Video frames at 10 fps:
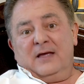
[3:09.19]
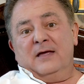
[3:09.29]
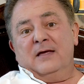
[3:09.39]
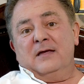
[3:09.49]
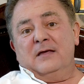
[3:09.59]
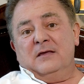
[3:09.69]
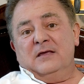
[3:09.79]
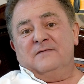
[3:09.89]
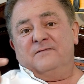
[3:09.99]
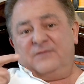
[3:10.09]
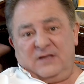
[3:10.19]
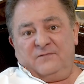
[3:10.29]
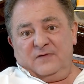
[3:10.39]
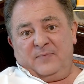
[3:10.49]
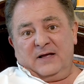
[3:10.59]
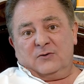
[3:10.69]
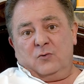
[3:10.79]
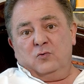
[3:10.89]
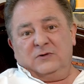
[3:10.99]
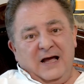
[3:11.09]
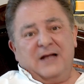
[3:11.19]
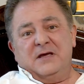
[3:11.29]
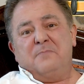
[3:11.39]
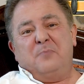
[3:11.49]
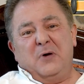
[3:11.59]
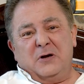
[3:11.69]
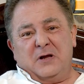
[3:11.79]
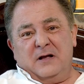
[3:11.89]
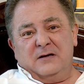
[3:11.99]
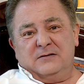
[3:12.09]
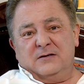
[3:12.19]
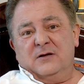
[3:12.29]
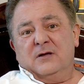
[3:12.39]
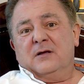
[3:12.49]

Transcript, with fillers: E, I w tym wypadku danie perkelt